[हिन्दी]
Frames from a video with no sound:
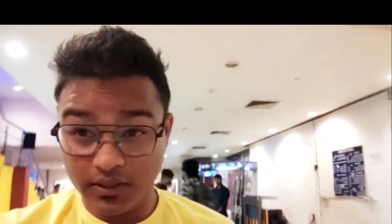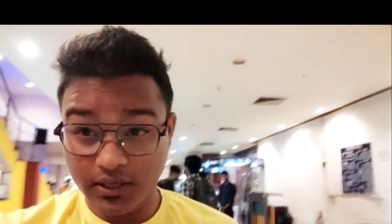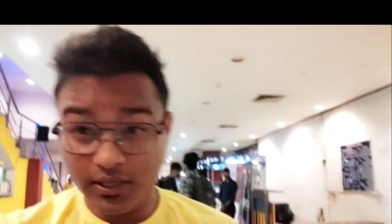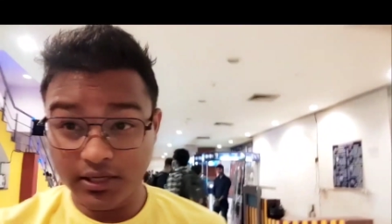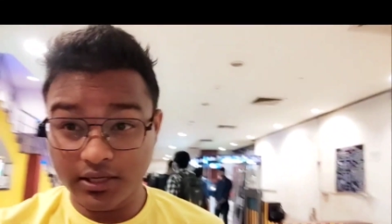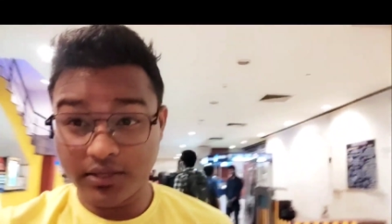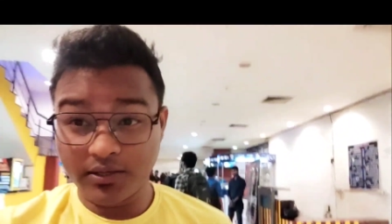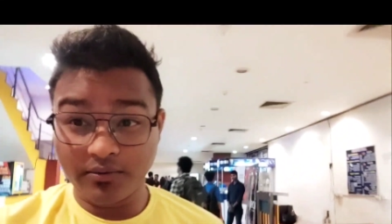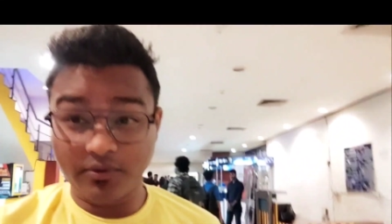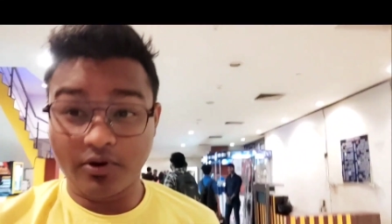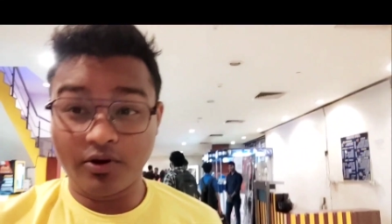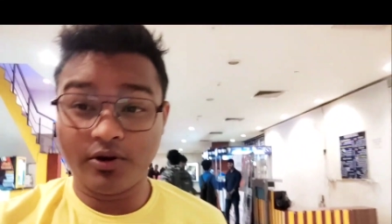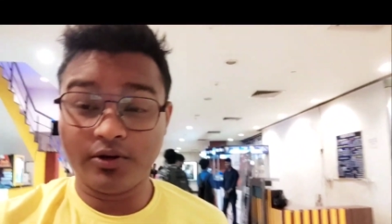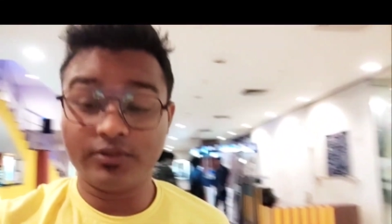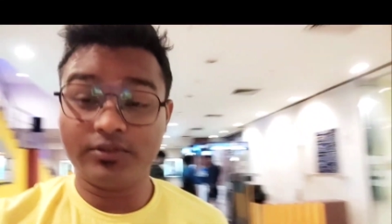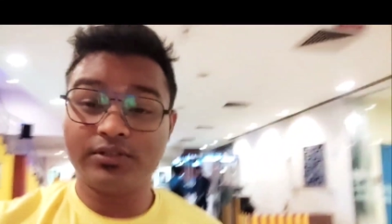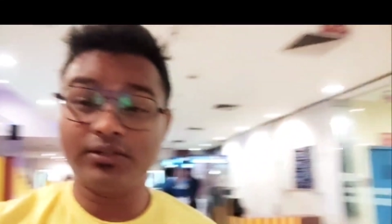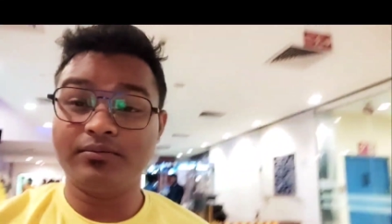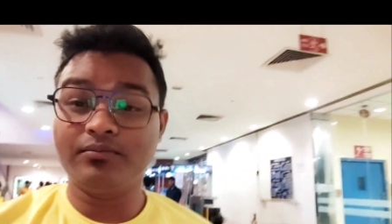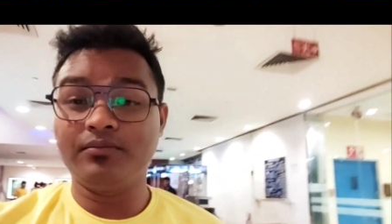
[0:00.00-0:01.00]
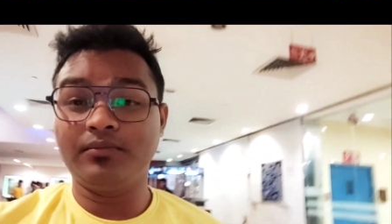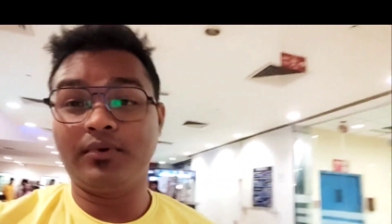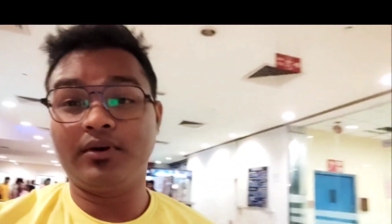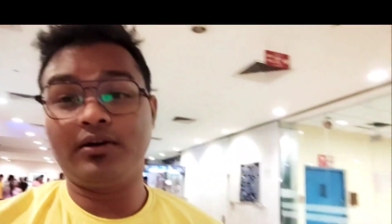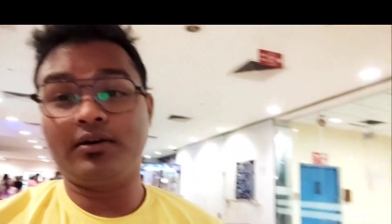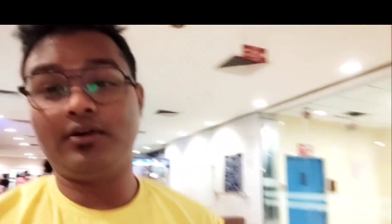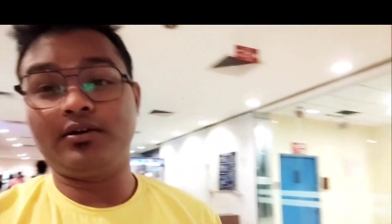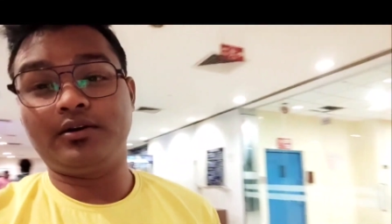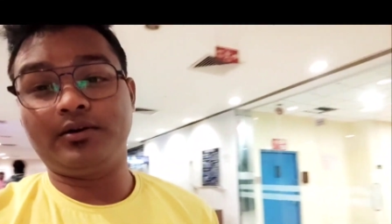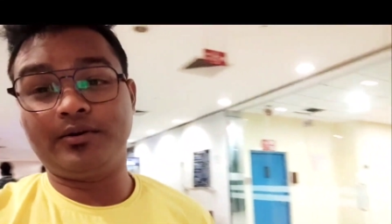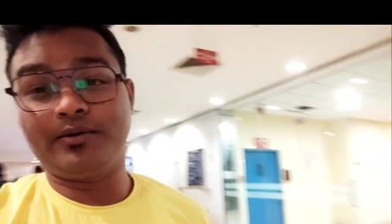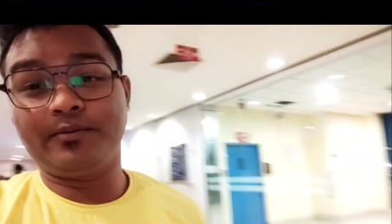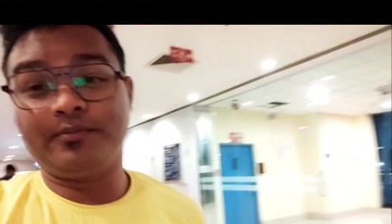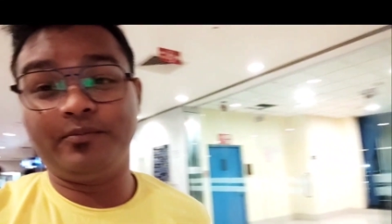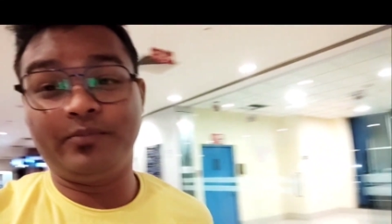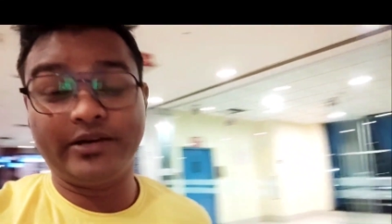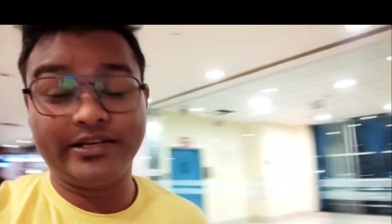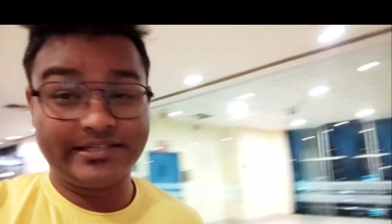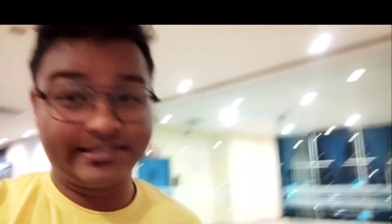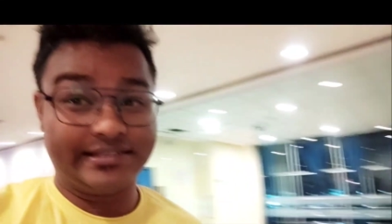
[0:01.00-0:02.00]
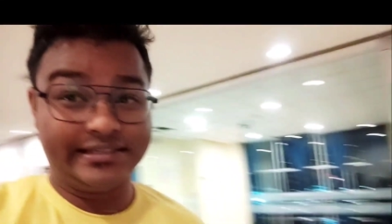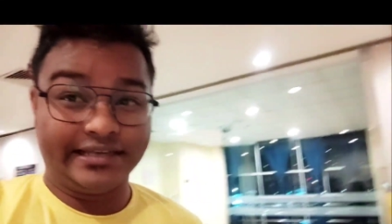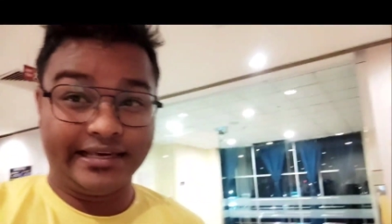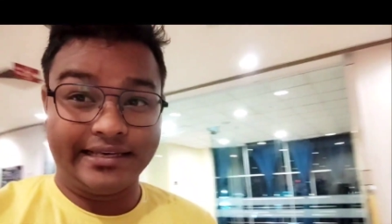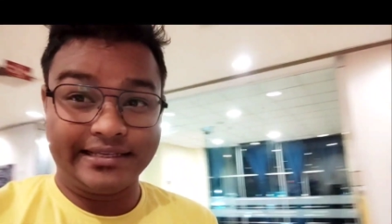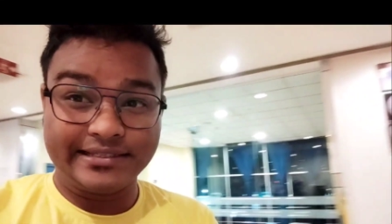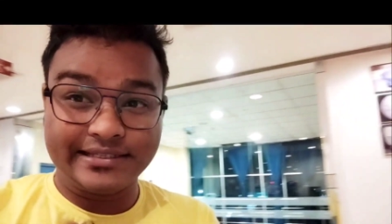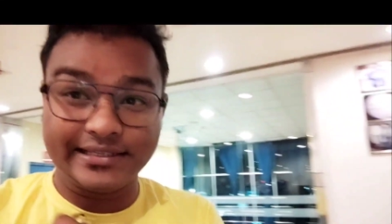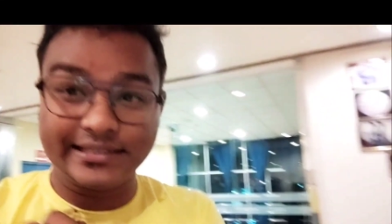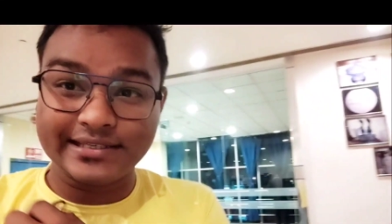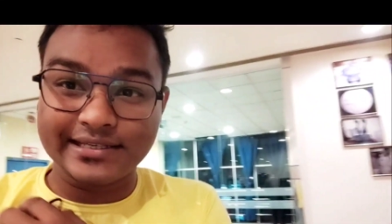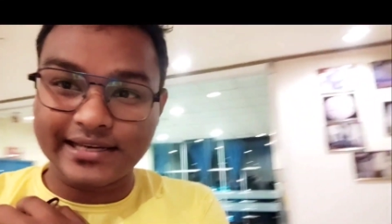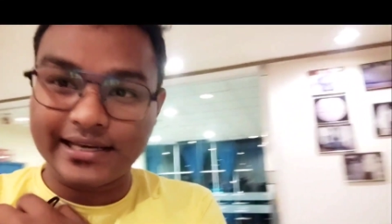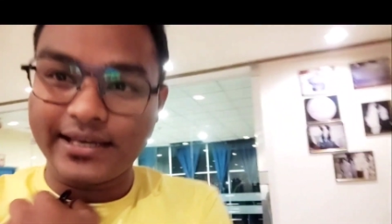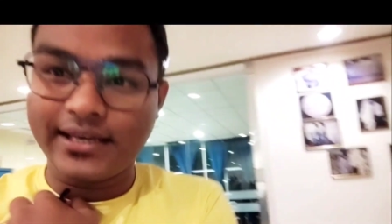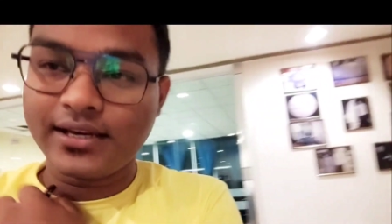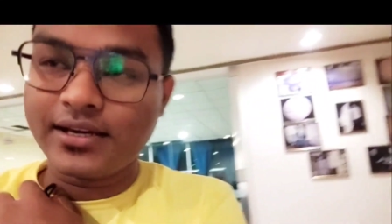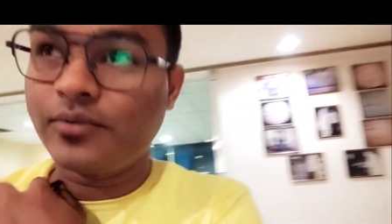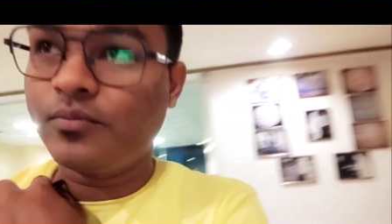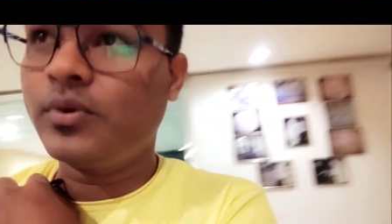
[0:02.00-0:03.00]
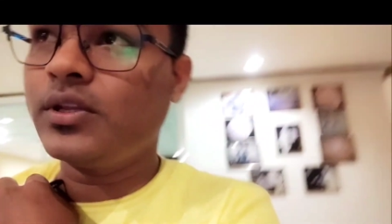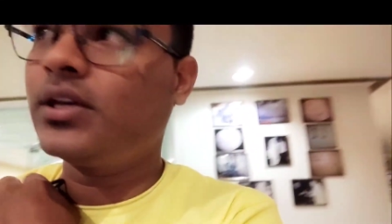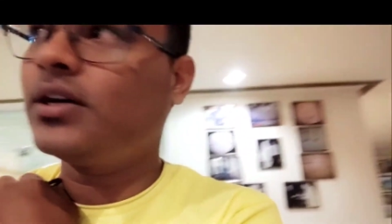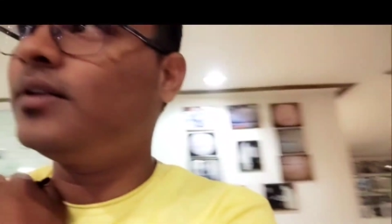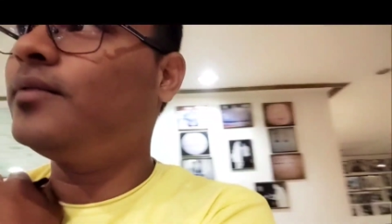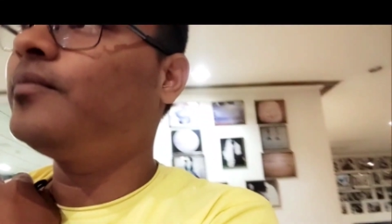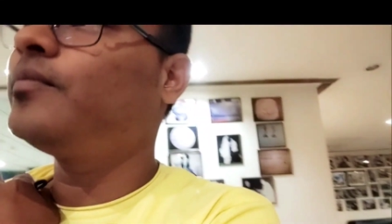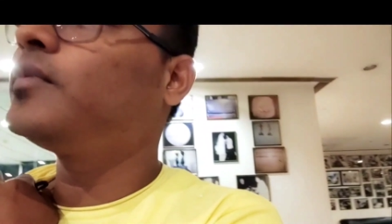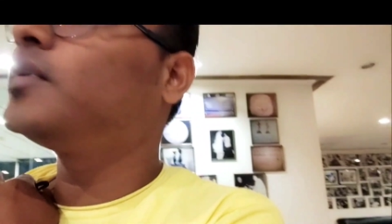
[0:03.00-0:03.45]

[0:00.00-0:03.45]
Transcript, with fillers: रियली ऑसम बस यही चीज़ का एक कमी था